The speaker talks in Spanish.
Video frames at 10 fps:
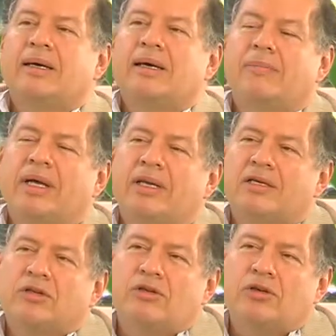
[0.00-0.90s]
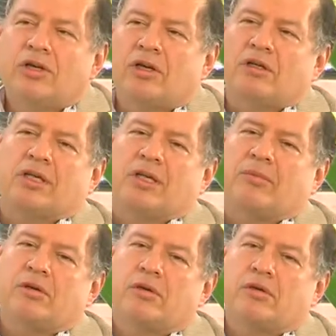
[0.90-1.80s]
El plan de estudio lo
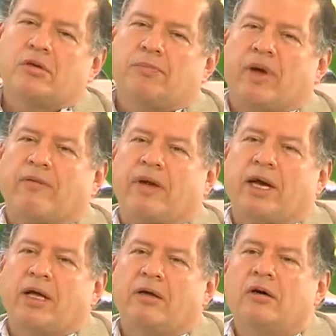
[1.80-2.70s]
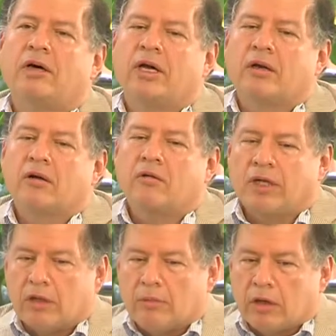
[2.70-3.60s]
tenemos perfilado en
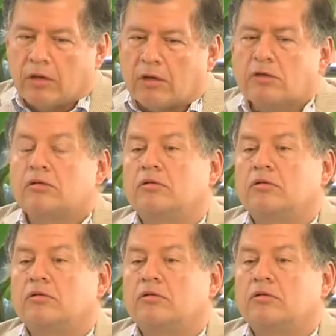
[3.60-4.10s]
cuatro módulos.